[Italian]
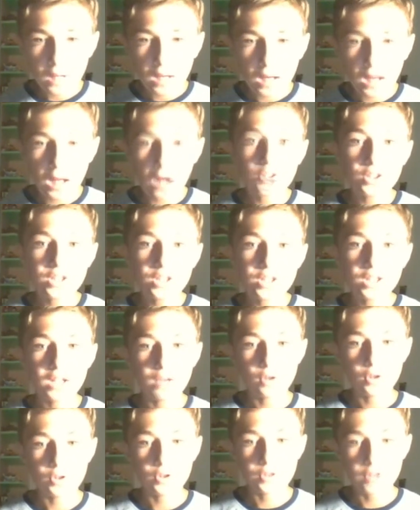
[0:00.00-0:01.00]
Una cosa che
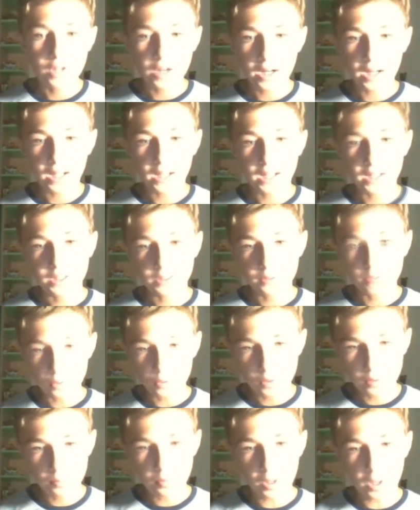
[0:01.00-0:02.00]
voglio dire ragazzi,
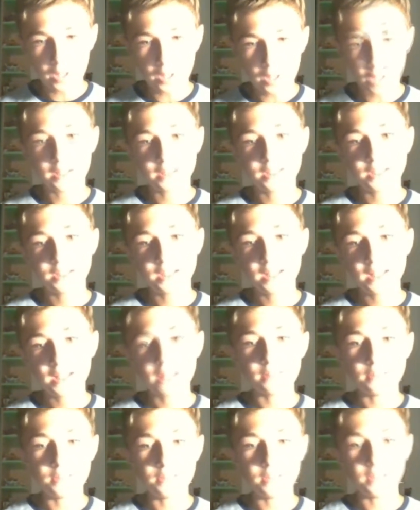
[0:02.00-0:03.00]
molto importante, è che se
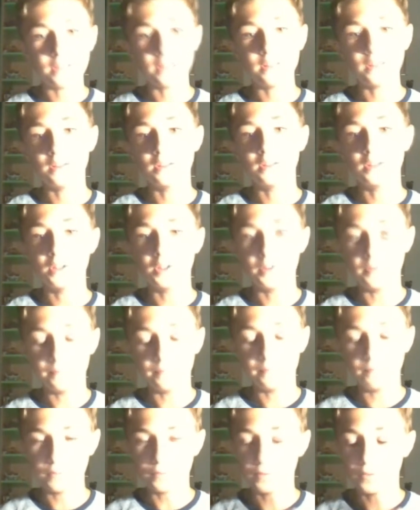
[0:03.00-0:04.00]
siete di,
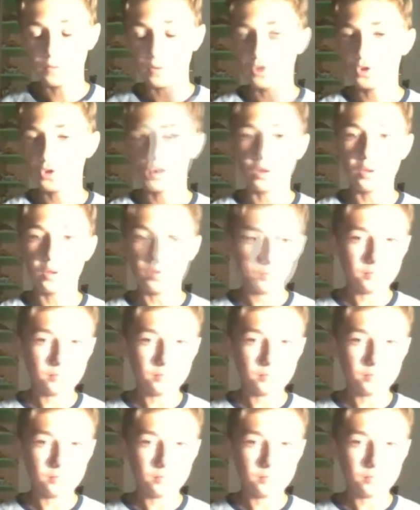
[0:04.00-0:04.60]
ehm, non so,